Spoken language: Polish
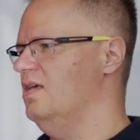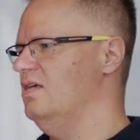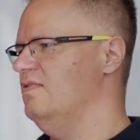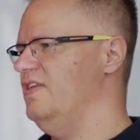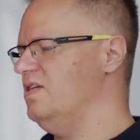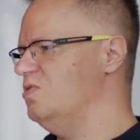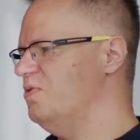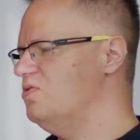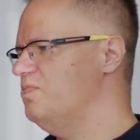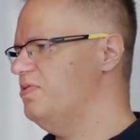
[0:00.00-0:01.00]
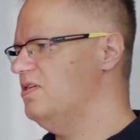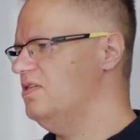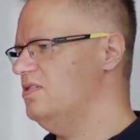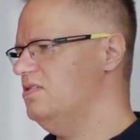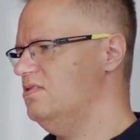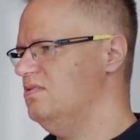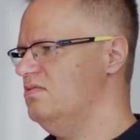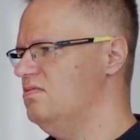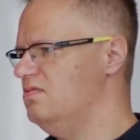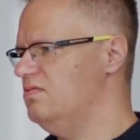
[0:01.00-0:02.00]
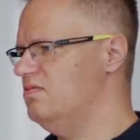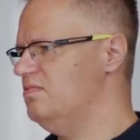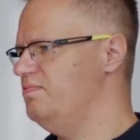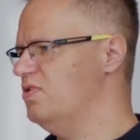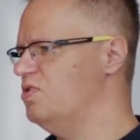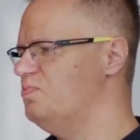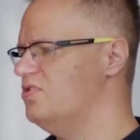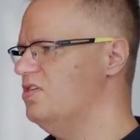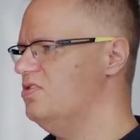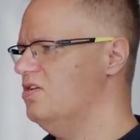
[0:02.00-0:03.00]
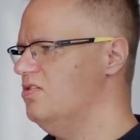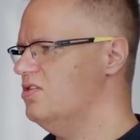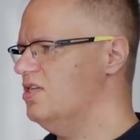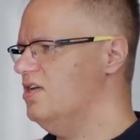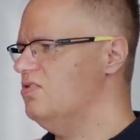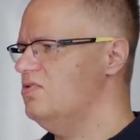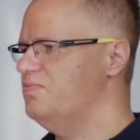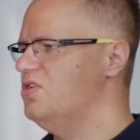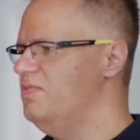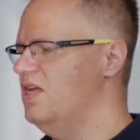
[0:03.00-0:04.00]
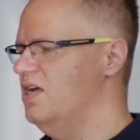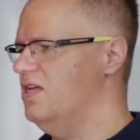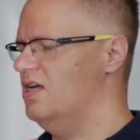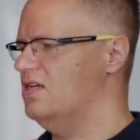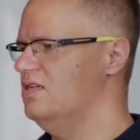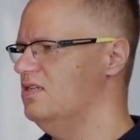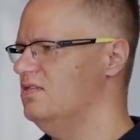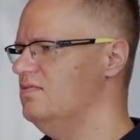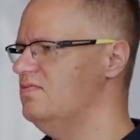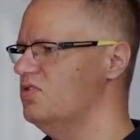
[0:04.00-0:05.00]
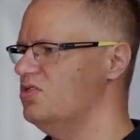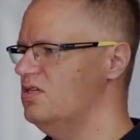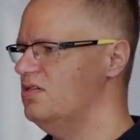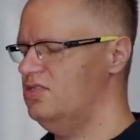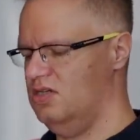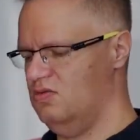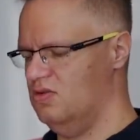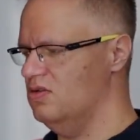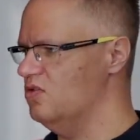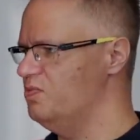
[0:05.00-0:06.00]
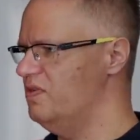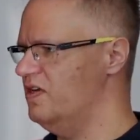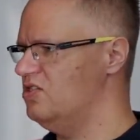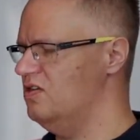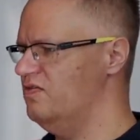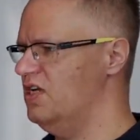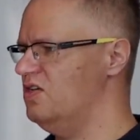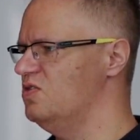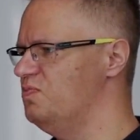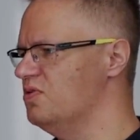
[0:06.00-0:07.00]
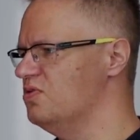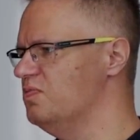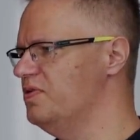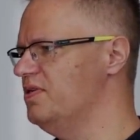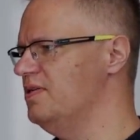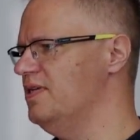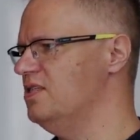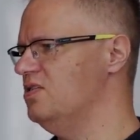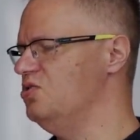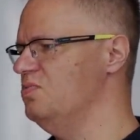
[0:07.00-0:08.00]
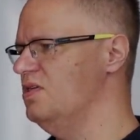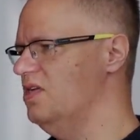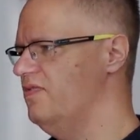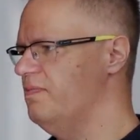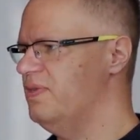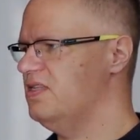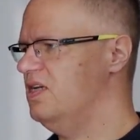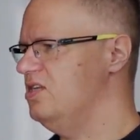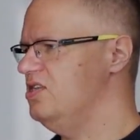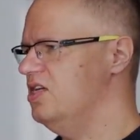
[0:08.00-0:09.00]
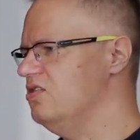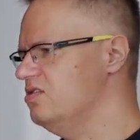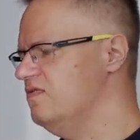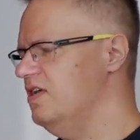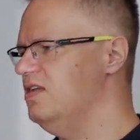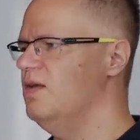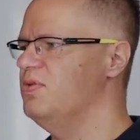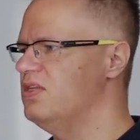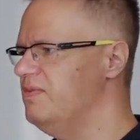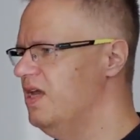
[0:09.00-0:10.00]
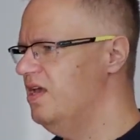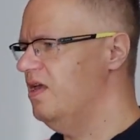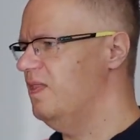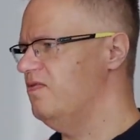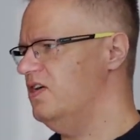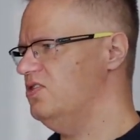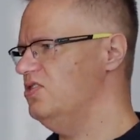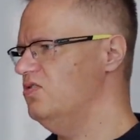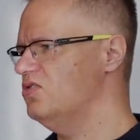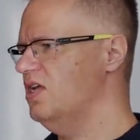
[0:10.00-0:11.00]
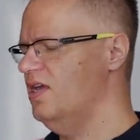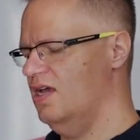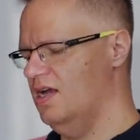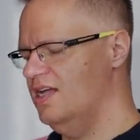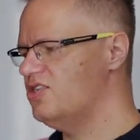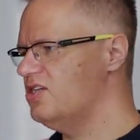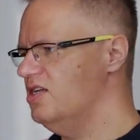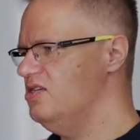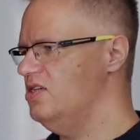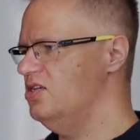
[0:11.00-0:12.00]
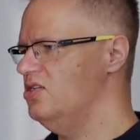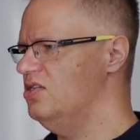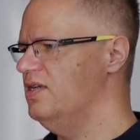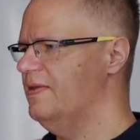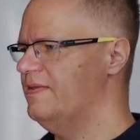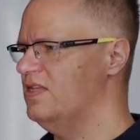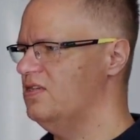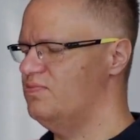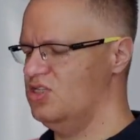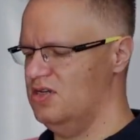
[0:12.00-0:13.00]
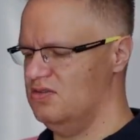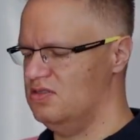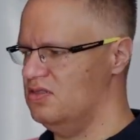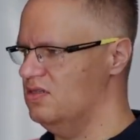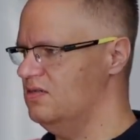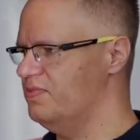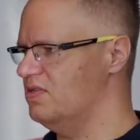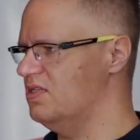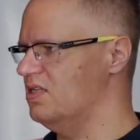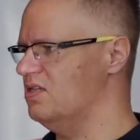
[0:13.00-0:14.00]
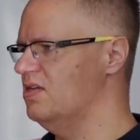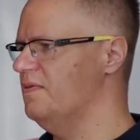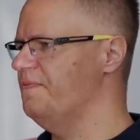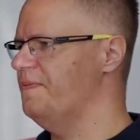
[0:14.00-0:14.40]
E, w jaki sposób e, po rozpoczęciu tego leczenia ono przebiega, jak y, może się ono odbywać, w jaki sposób y, jesteśmy, nie wiem, badani, diagnozowani, a potem właśnie już leczeni, jeśli ten przerost y, prostaty